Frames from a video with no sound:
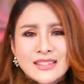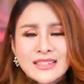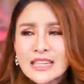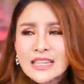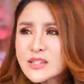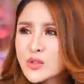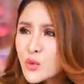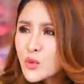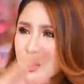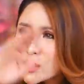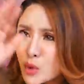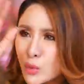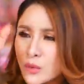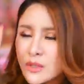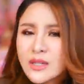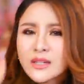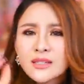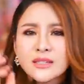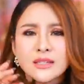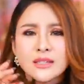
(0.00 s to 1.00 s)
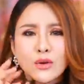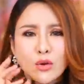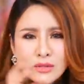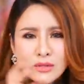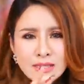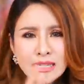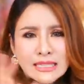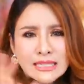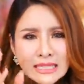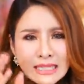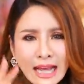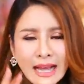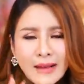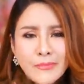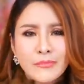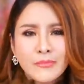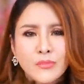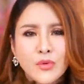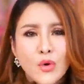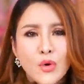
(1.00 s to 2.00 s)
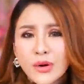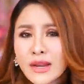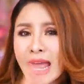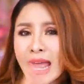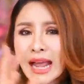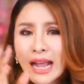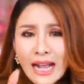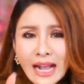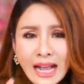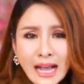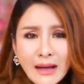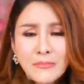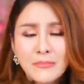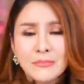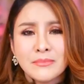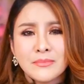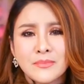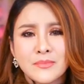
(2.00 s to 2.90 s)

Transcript: แต่สูงสุดก็คือกฎสัจธรรมกฎแห่งกรรม